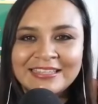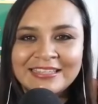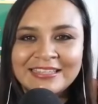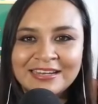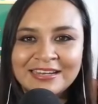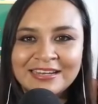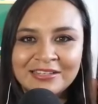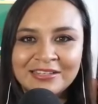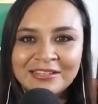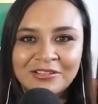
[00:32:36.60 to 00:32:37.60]
de
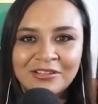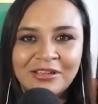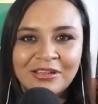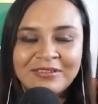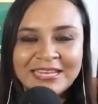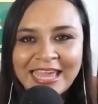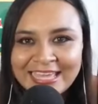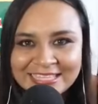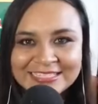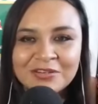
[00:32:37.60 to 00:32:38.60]

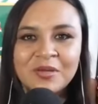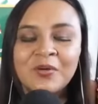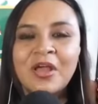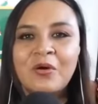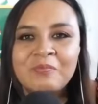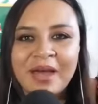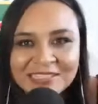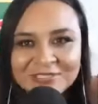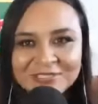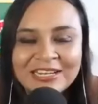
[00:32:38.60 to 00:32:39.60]
cabina, este es el
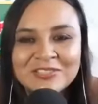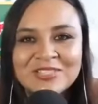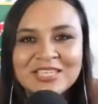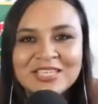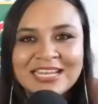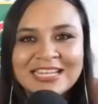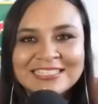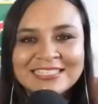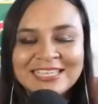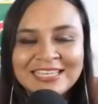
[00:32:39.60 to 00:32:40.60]
número.
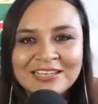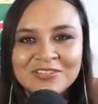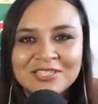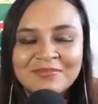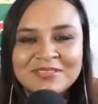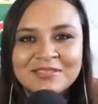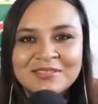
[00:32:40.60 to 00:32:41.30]
Compártenos en las redes sociales,